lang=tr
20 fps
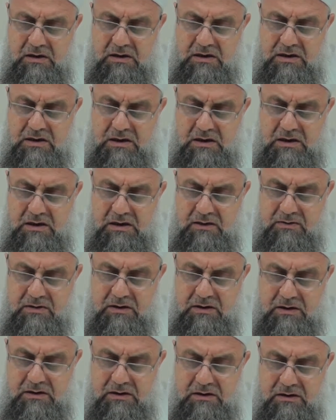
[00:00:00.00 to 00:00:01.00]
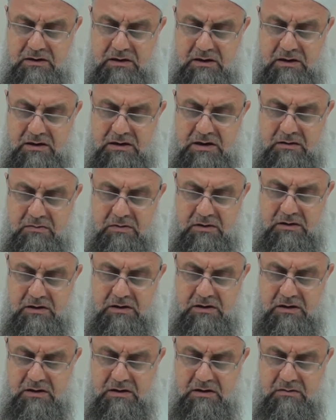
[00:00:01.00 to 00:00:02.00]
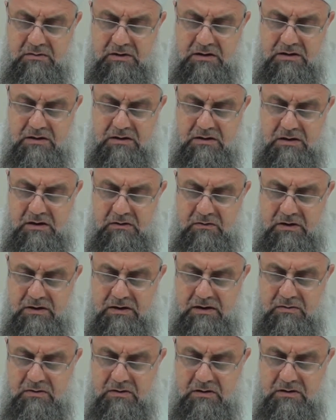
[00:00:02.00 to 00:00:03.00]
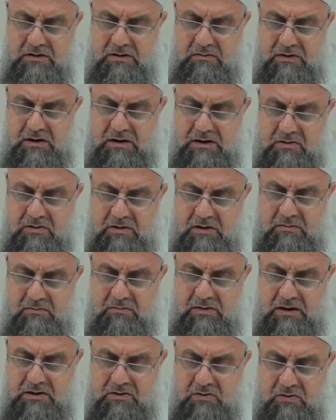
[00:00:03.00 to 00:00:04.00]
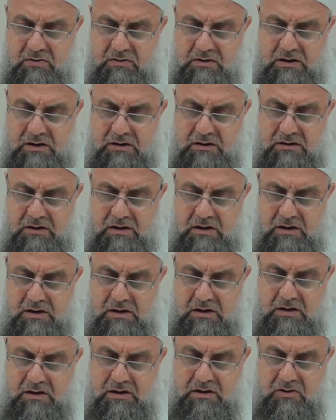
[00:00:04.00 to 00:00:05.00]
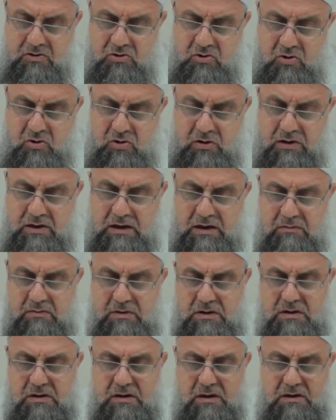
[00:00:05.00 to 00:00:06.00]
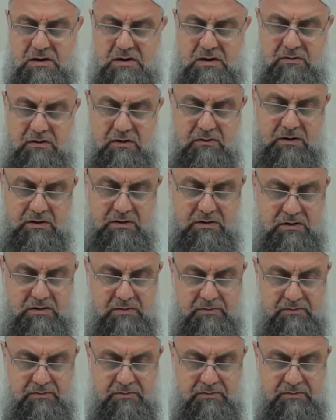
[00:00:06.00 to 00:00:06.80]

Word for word: Kıssanın tafsir hakkında acayipliklerin açıklamasında ve Nebi sallallahu aleyhi has olan bazı konular hakkında çok yayılmış hadis-i vardır.